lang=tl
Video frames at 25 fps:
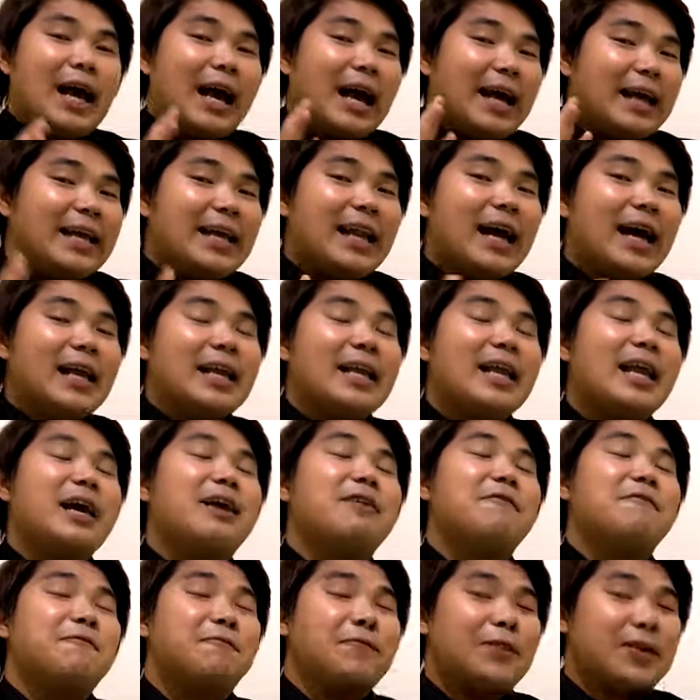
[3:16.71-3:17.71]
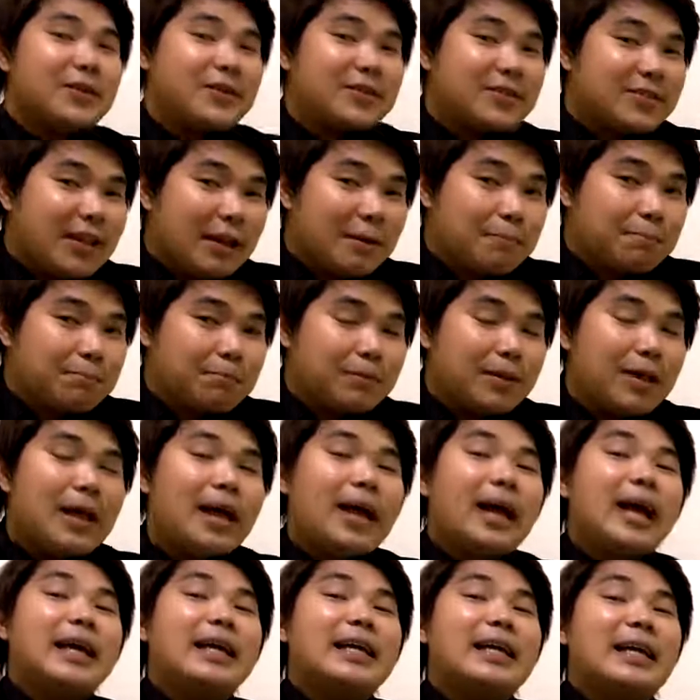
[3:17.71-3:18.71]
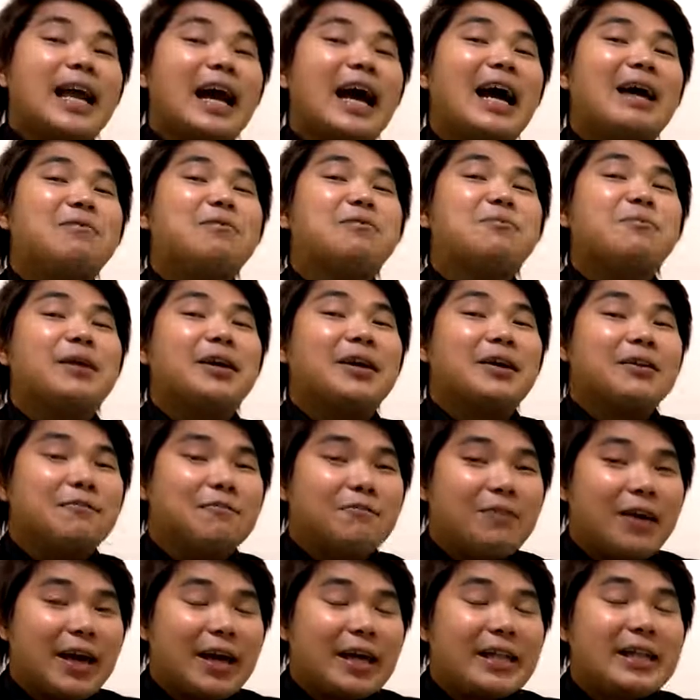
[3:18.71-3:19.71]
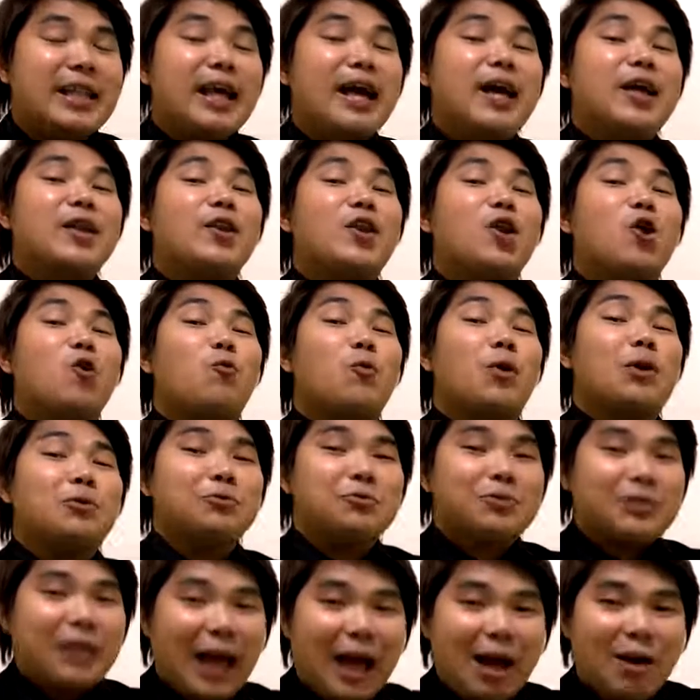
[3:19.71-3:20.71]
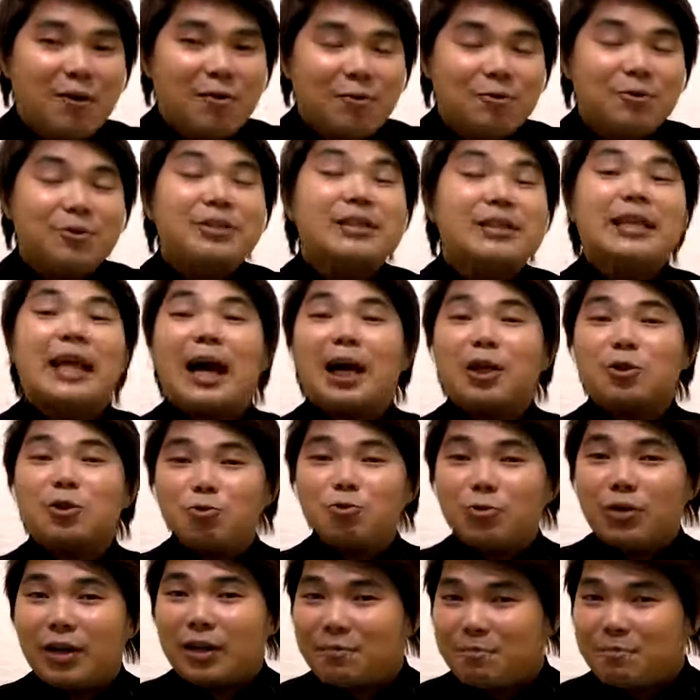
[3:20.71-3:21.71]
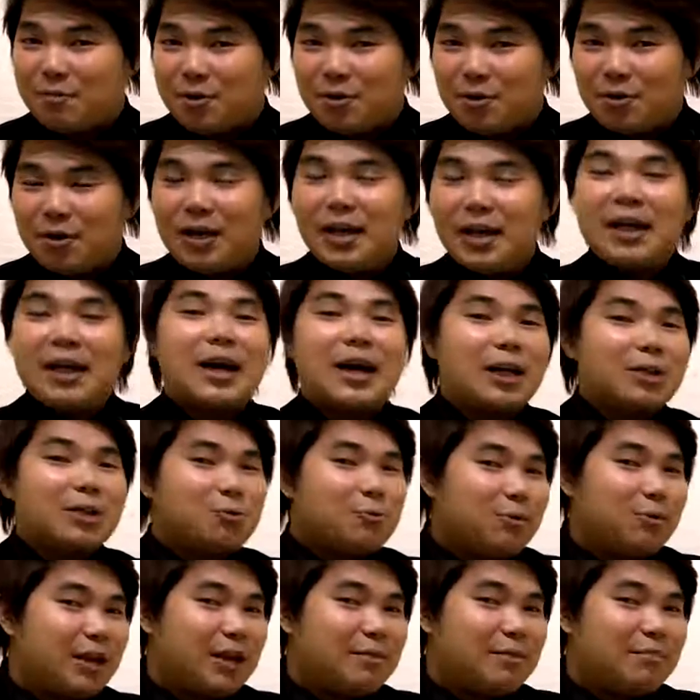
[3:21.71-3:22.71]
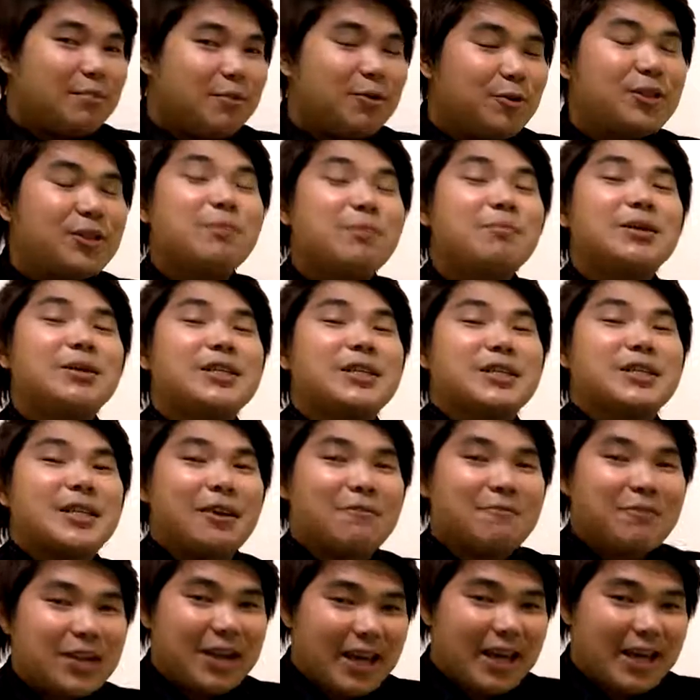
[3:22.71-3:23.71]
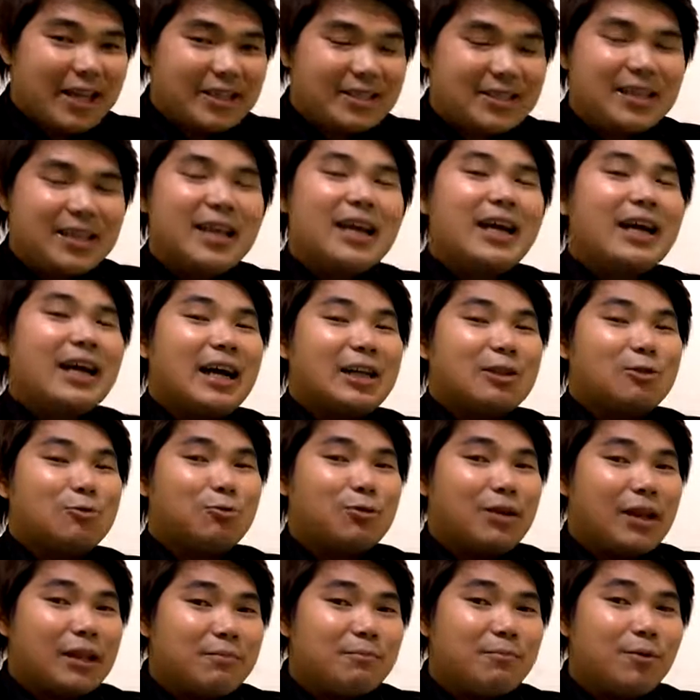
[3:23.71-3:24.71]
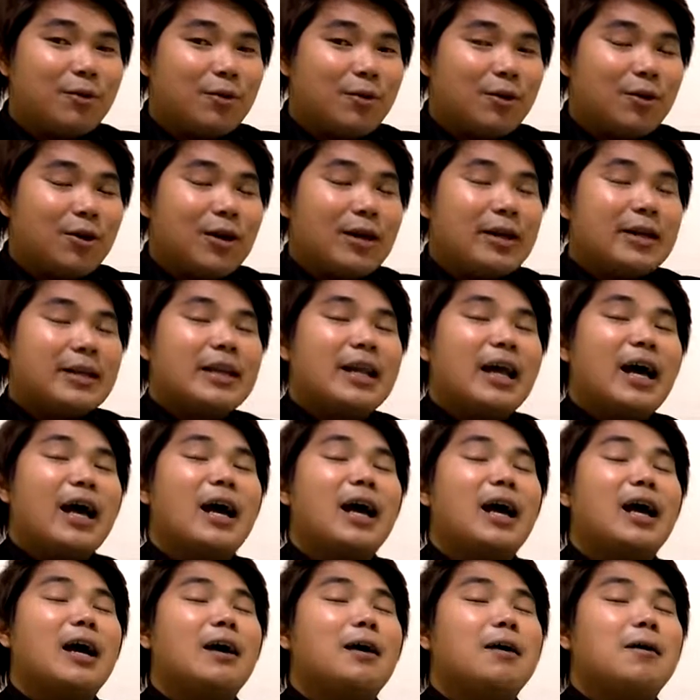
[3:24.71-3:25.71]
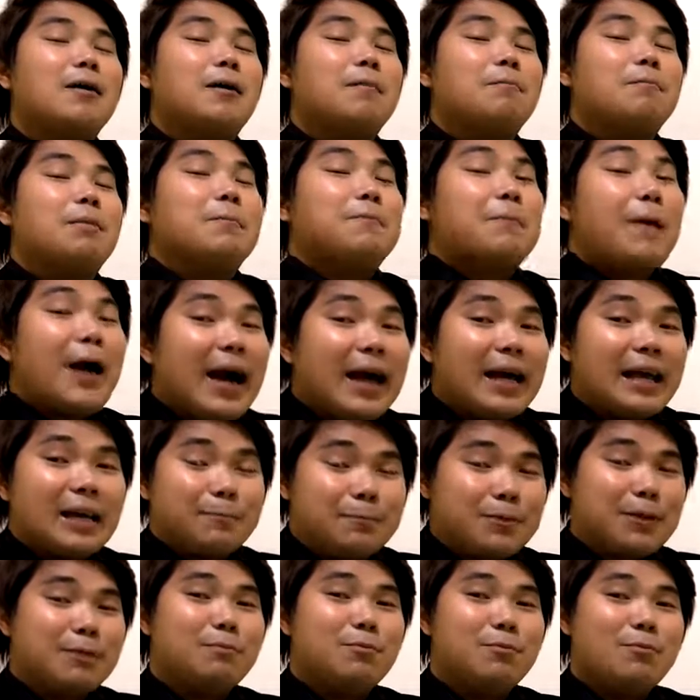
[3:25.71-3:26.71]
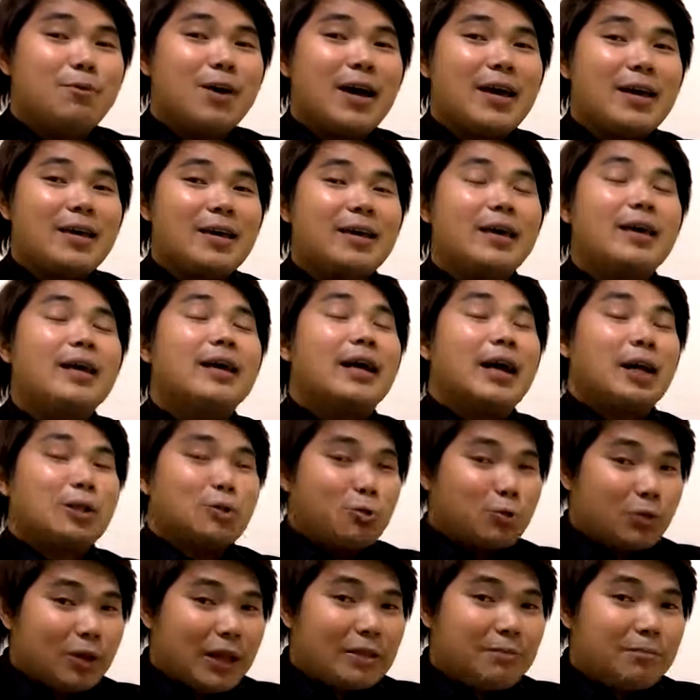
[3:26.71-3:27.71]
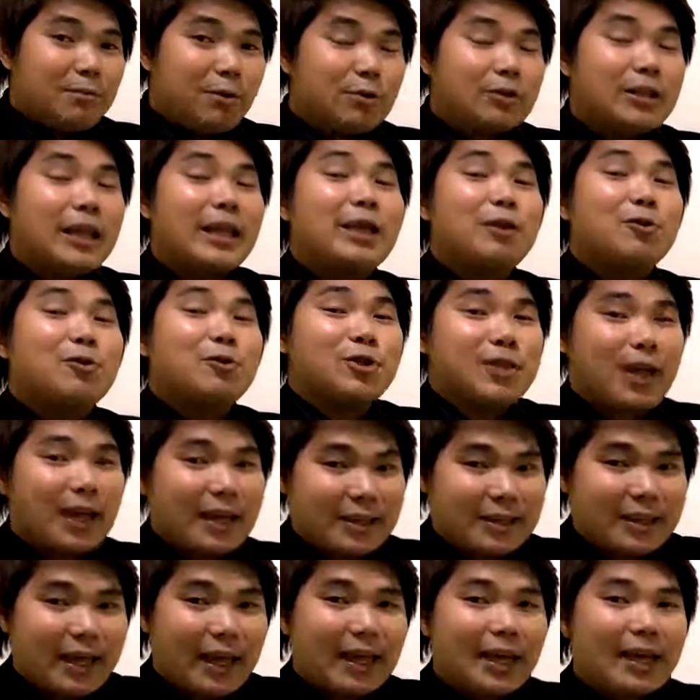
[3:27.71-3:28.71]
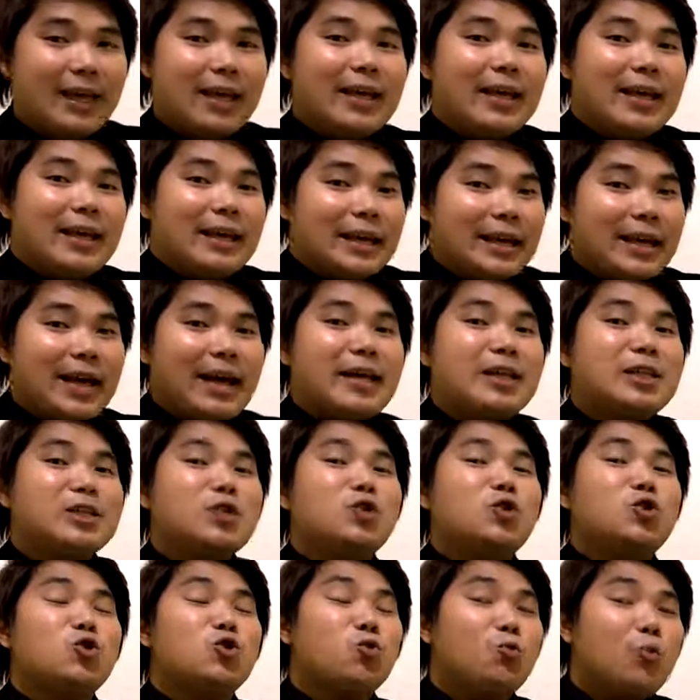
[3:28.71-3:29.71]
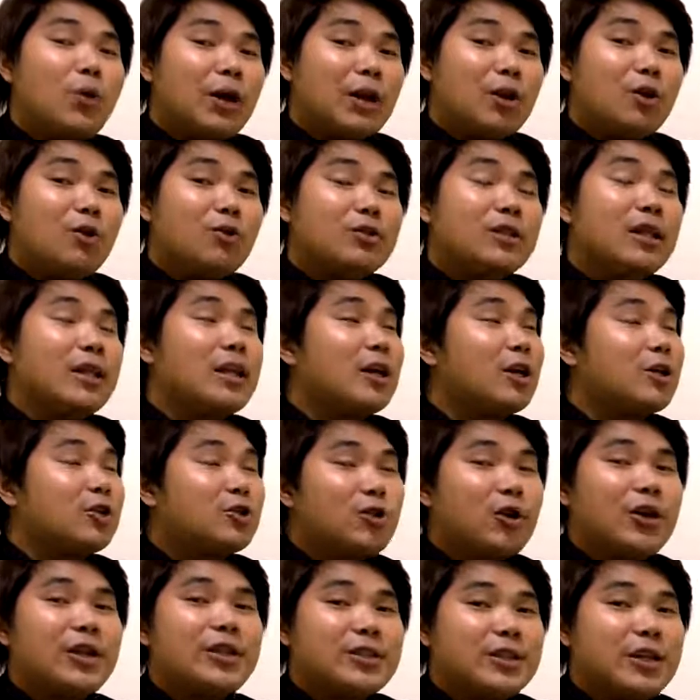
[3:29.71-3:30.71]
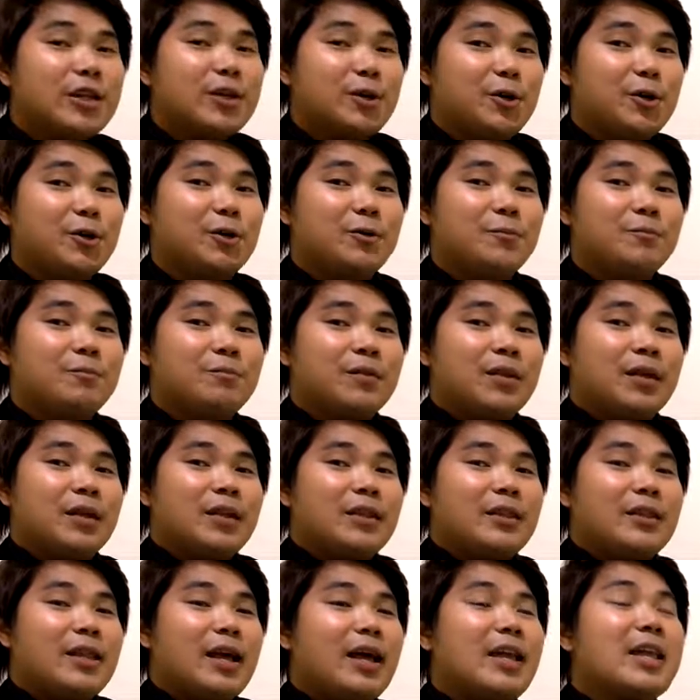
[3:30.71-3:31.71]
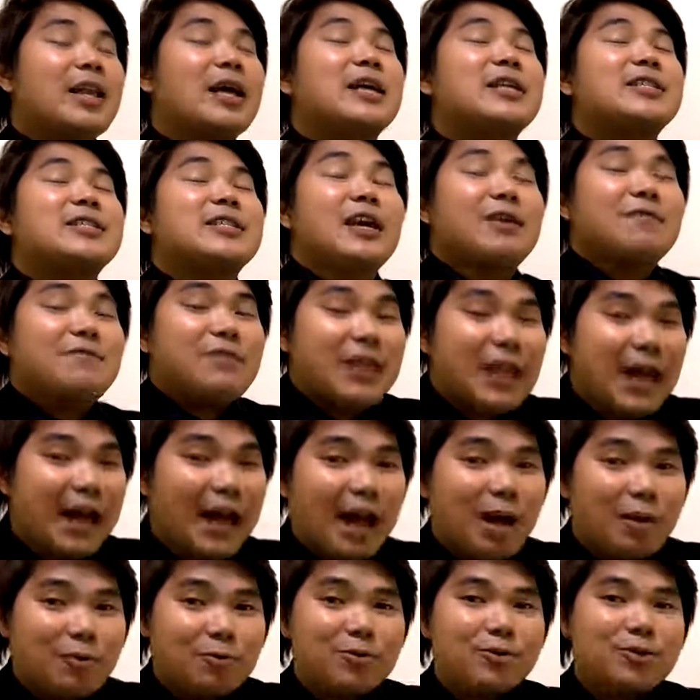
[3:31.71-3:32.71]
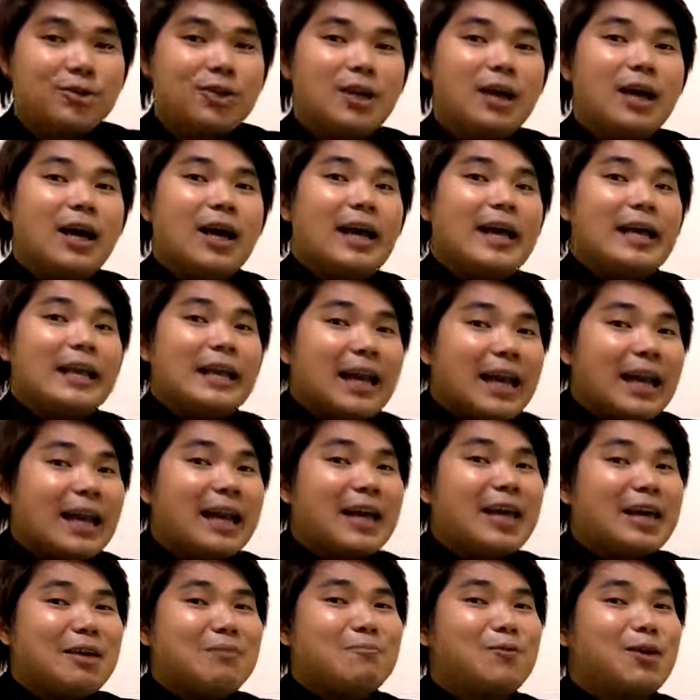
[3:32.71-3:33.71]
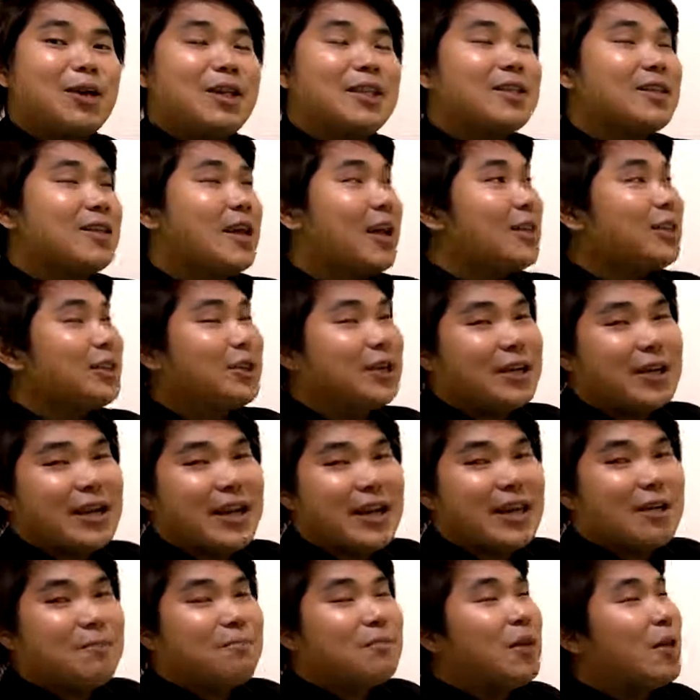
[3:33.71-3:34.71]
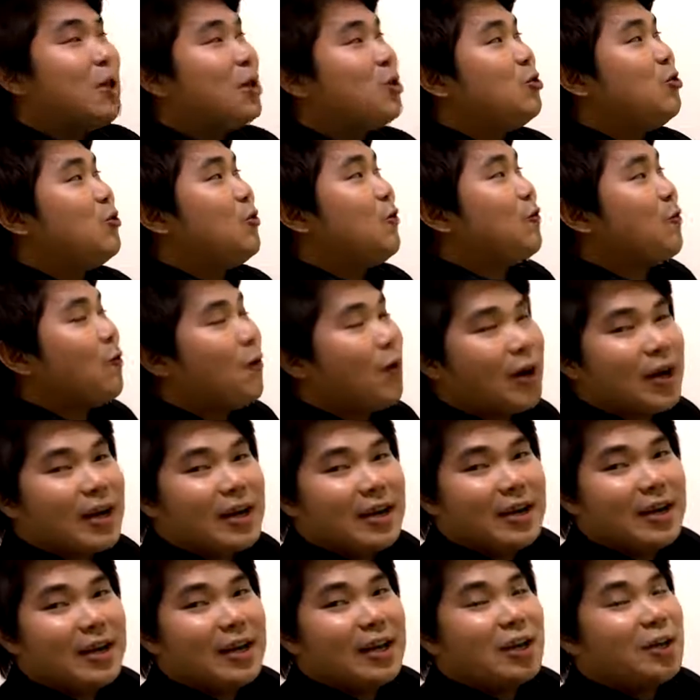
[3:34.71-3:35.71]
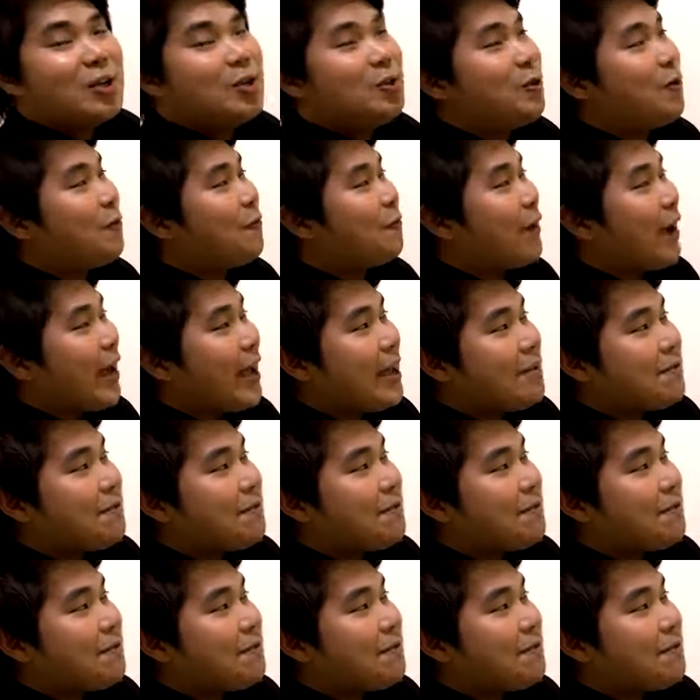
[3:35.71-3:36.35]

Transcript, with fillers: Ang kailangan lang, first step, kailangan mo mag-invite ng walong tao na katulad mo. Katulad mo na magsi seven heads. Katulad mo na may pangarap sa buhay. Katulad mo na negosyante. Guys, yung walo na nag-join sa'yo, na nag 7 accounts, ilalagay mo yan under ni U4, U5,